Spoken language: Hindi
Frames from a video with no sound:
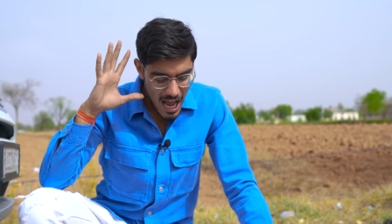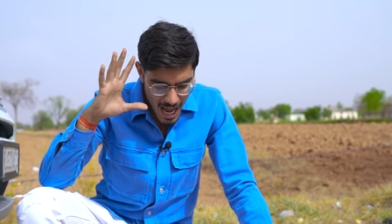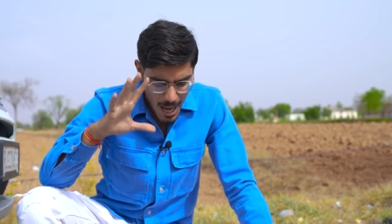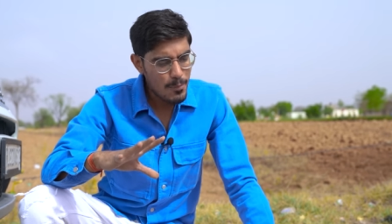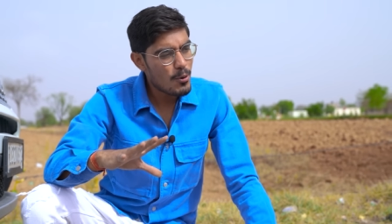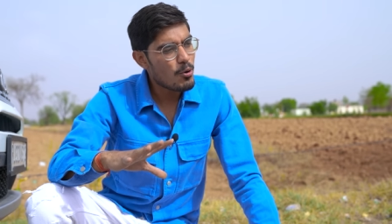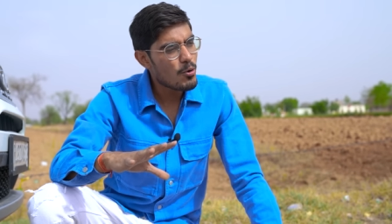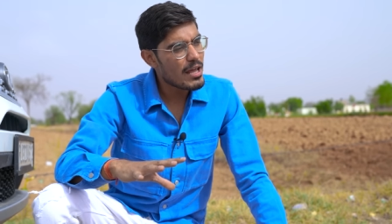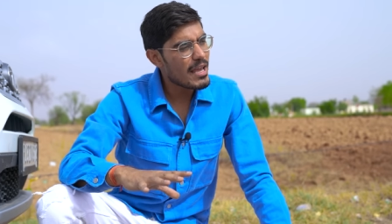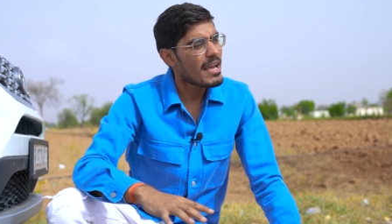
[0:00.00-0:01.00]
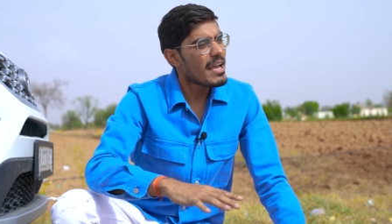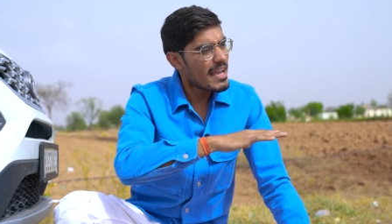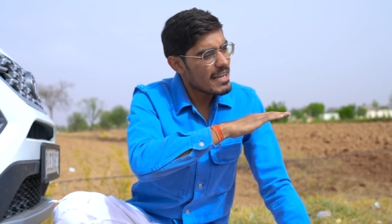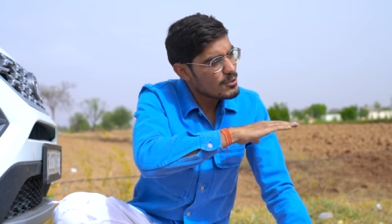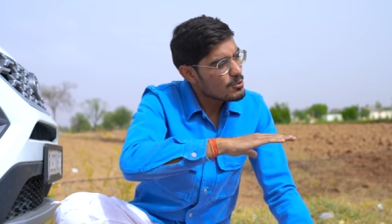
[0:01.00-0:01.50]
आप लोगों ने
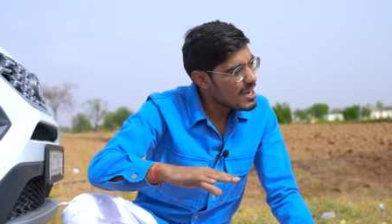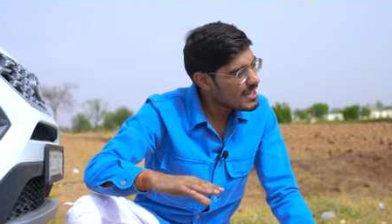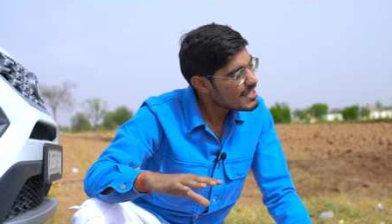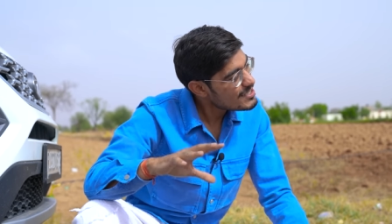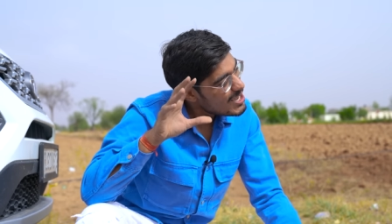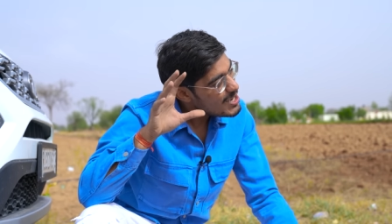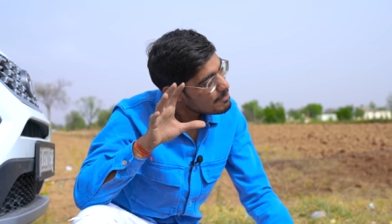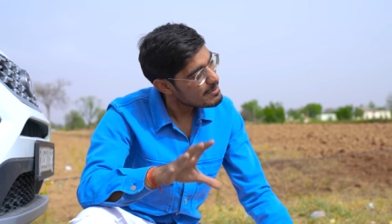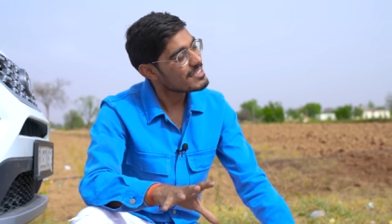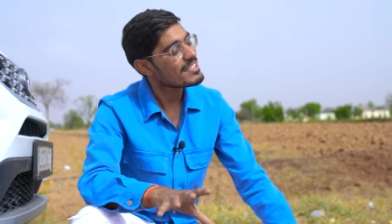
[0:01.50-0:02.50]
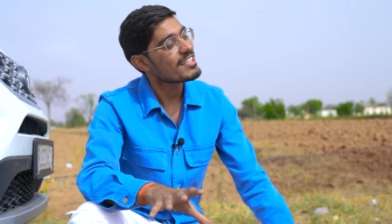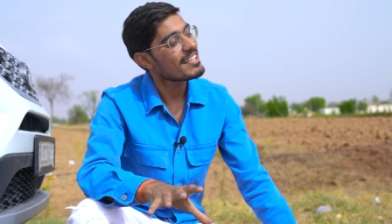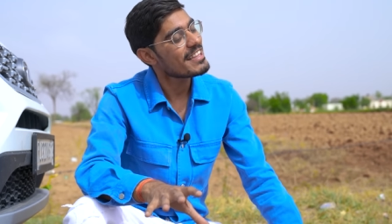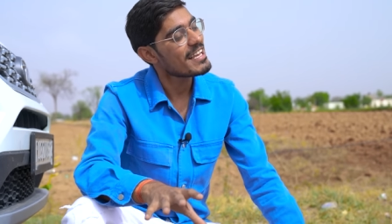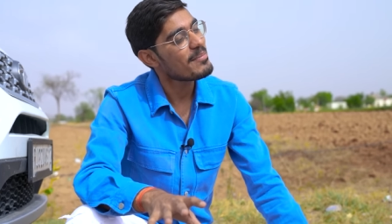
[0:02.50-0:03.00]
एक दुकान के सारे बिस्किट्स
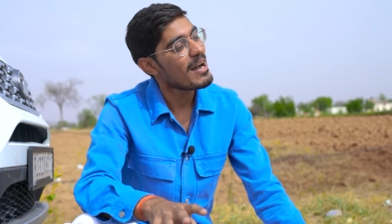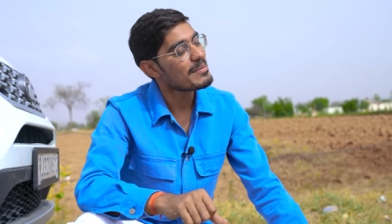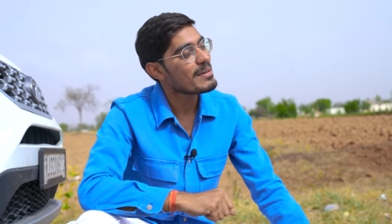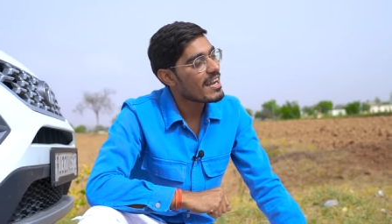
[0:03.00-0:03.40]
खरीदने के बाद में